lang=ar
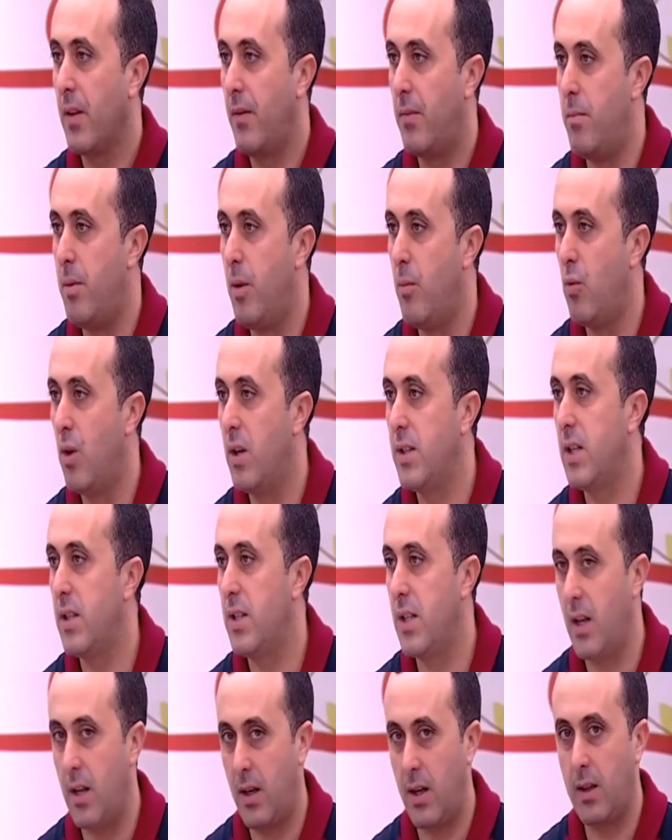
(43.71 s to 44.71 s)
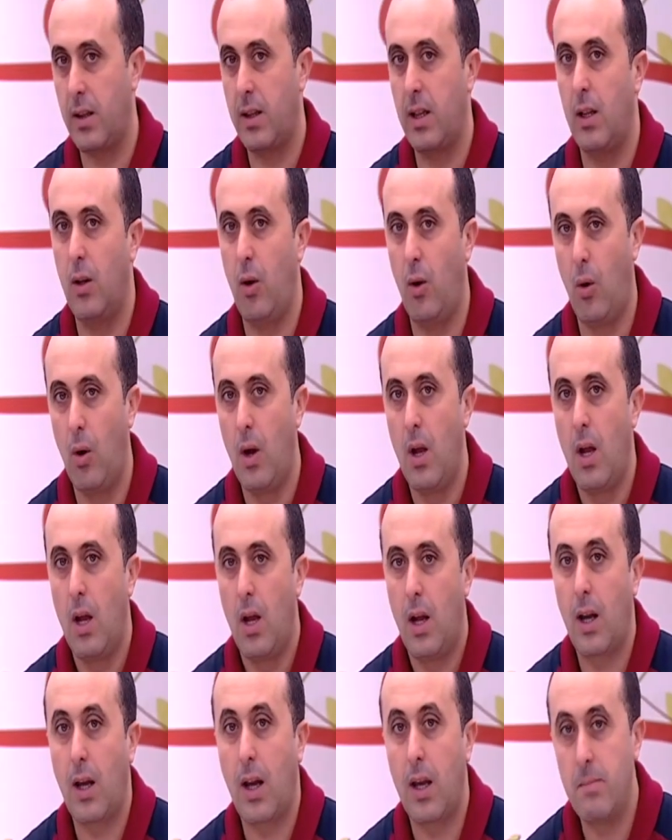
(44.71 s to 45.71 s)
بالموازاه اننا نطلعوا
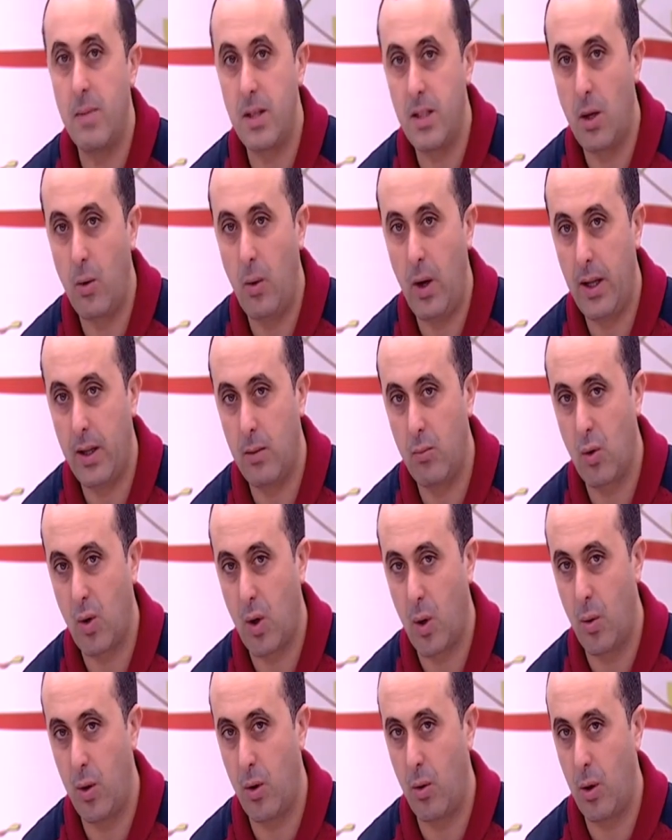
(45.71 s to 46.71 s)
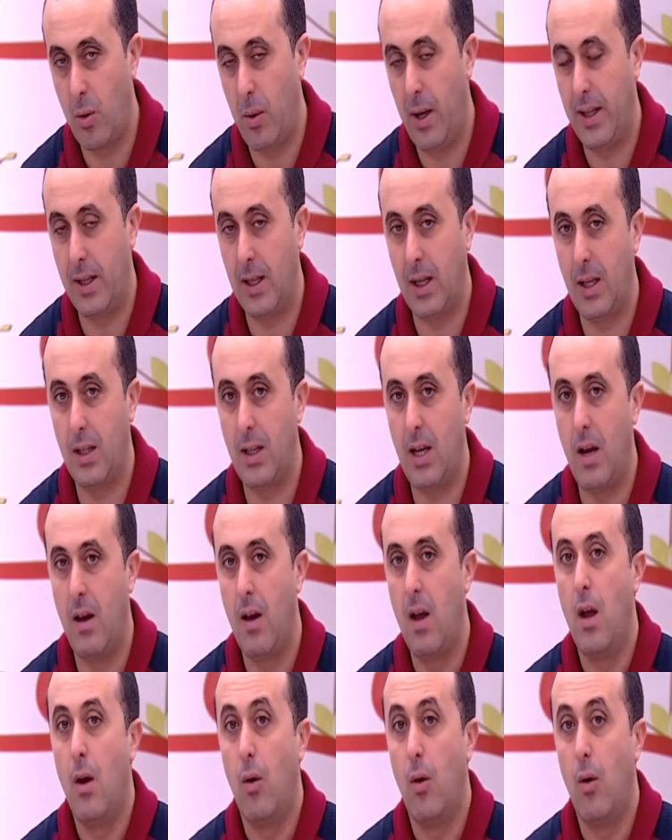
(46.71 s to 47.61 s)
القيمه ديال واحد المكون ولا واحد الغذاء